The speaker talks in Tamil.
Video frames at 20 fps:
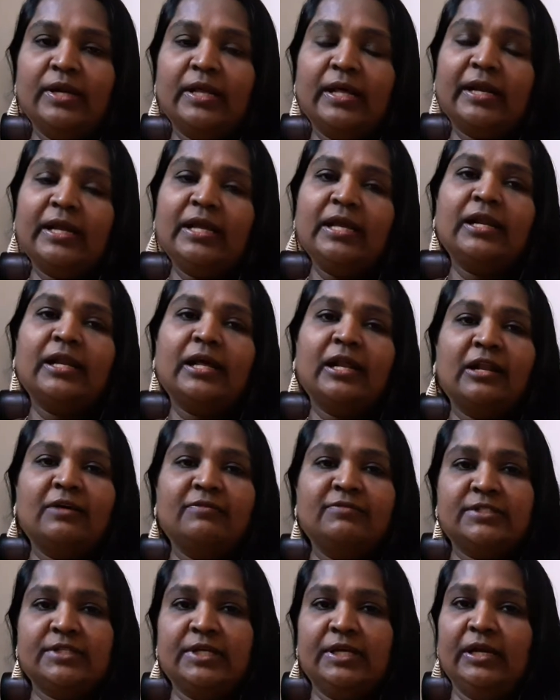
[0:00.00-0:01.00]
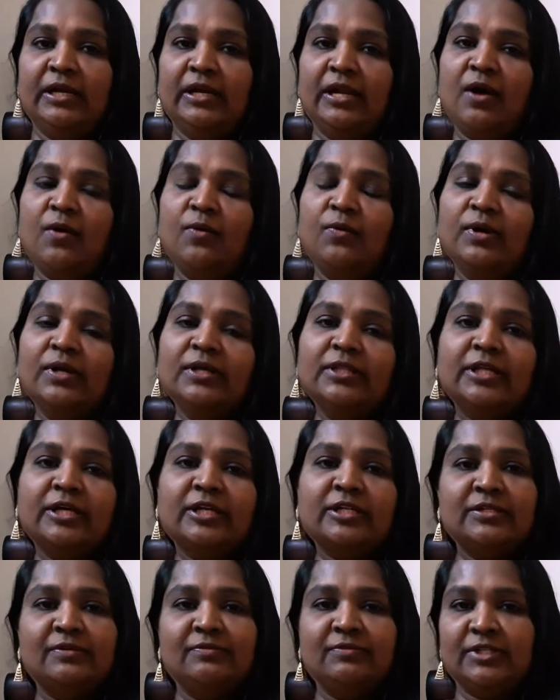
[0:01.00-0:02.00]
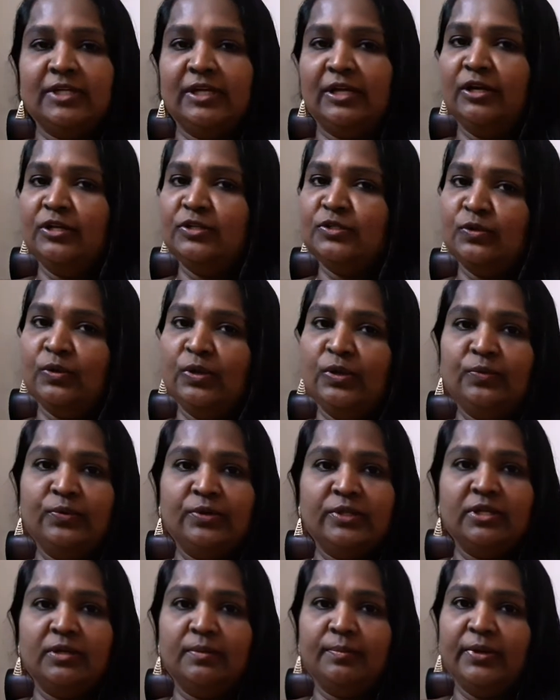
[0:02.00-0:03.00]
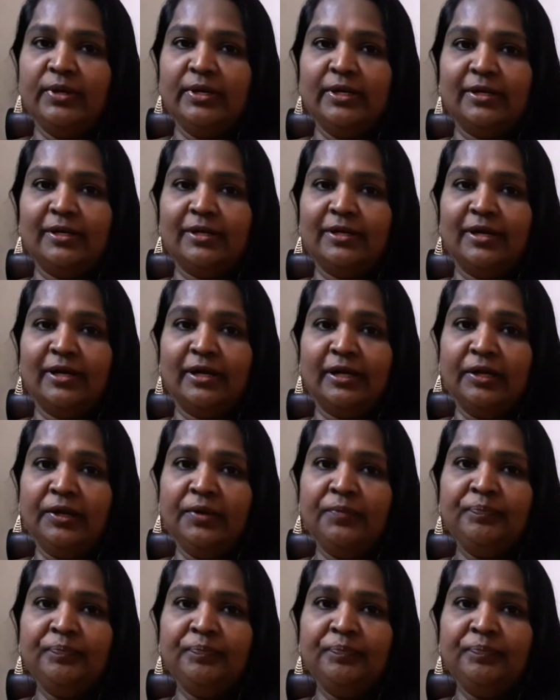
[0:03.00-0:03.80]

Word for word: நிறைய நல்ல விஷயங்களை அவங்களுக்கு தெரிஞ்ச விஷயங்களை சொல்லி கொடுத்துட்டு போயிட்டு இருக்காங்க